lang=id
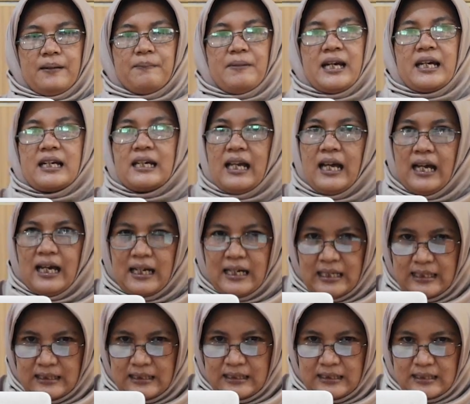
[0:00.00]
Baiklah
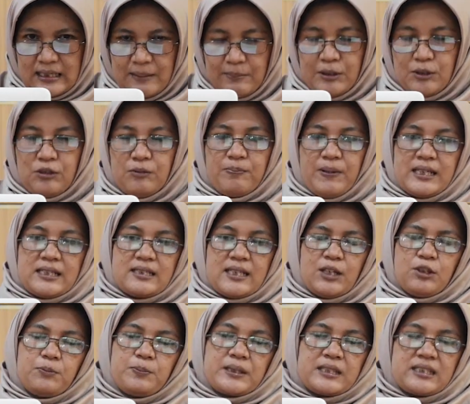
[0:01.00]
akan kami kupas
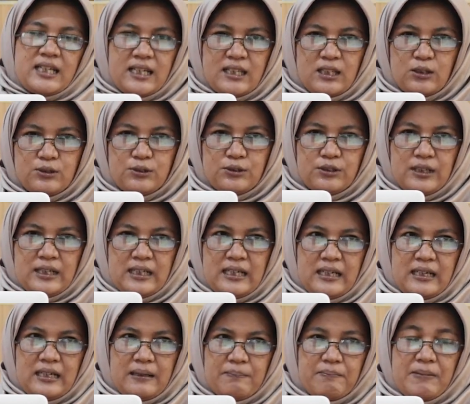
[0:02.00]
satu persatu
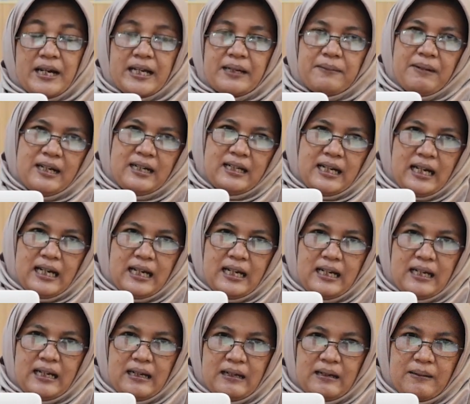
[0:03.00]

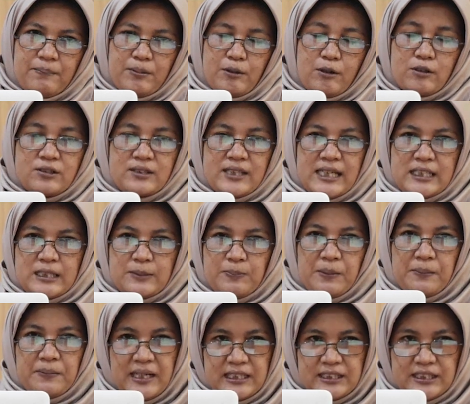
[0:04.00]
bagaimana proses
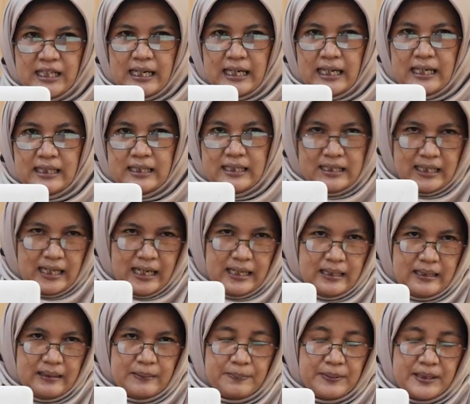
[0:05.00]
pembelajaran
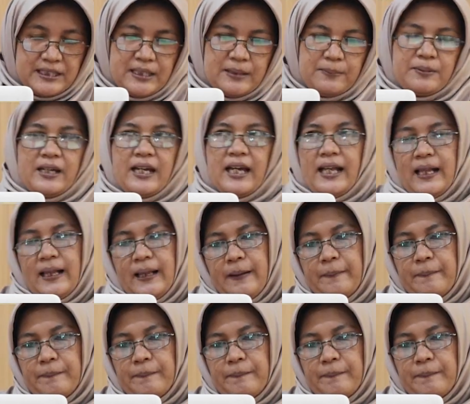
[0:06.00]
dengan PJBL.